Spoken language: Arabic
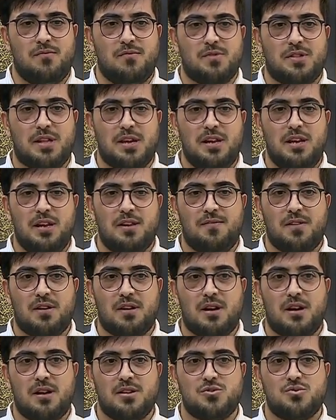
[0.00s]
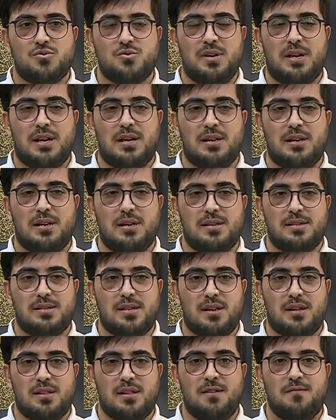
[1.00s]
طريح الفراش وكان
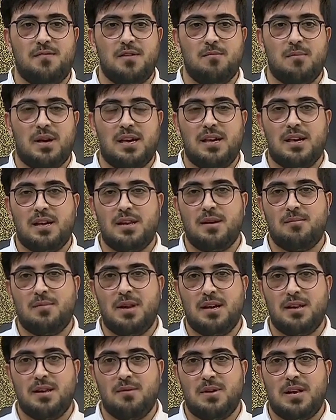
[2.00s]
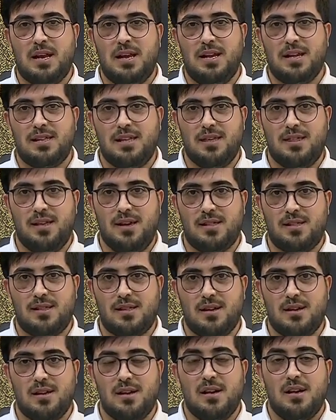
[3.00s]
السرطان في مكان يمنعني من الحديث
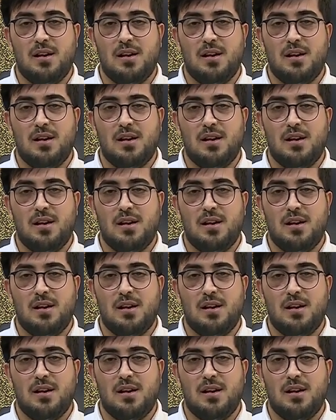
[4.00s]
حتى